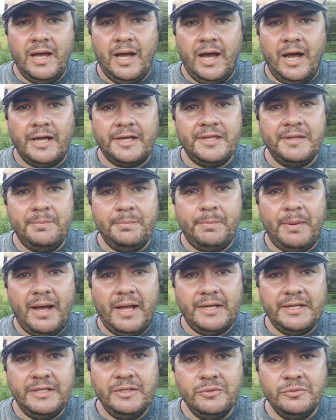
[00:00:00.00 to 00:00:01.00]
Aqui
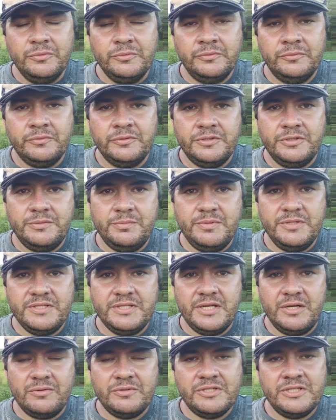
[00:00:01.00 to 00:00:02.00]
pariu de
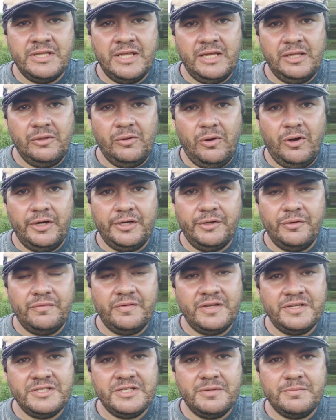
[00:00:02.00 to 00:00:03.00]
bezerro de Nelore. Eu
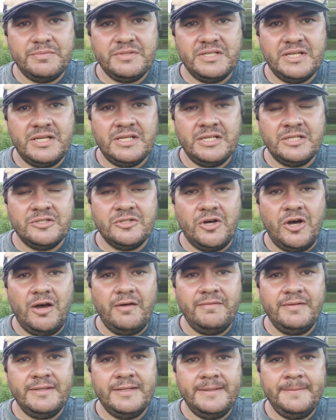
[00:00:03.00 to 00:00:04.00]
vendi a bezerrinha
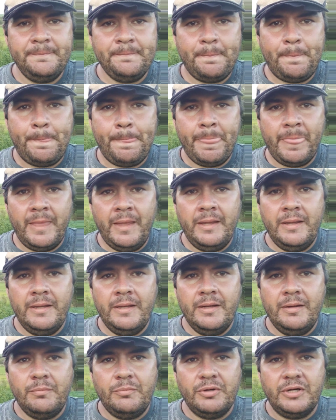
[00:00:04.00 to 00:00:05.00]
nova, né?
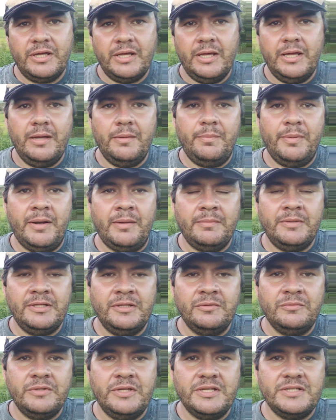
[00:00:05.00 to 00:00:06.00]
Porque para mim
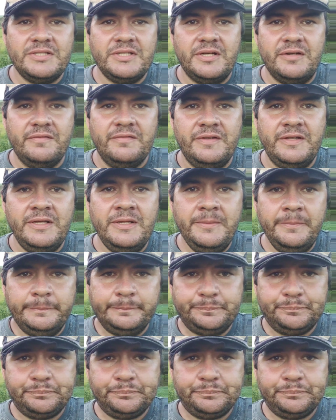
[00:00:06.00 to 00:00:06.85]
não ia servir.